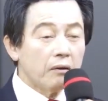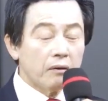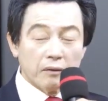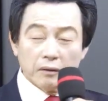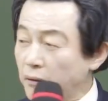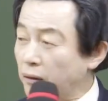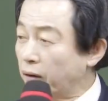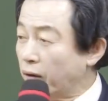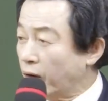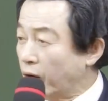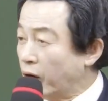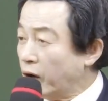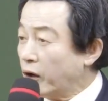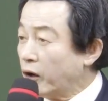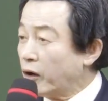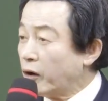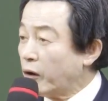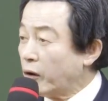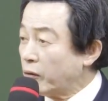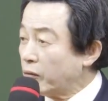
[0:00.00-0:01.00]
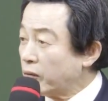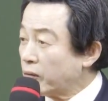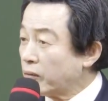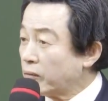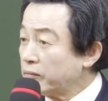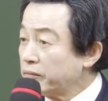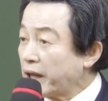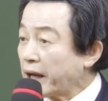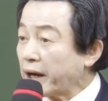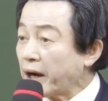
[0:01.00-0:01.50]
어.
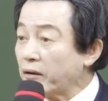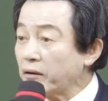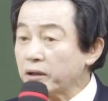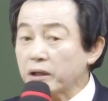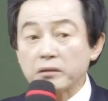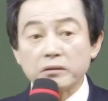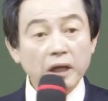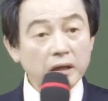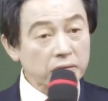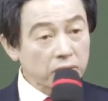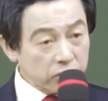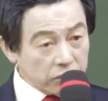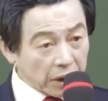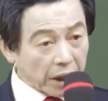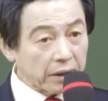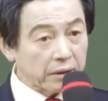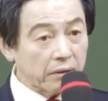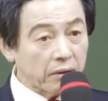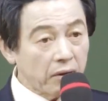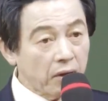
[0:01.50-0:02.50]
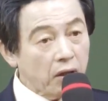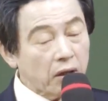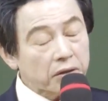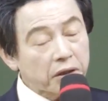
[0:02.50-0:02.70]
내가 어릴 때도 그래요.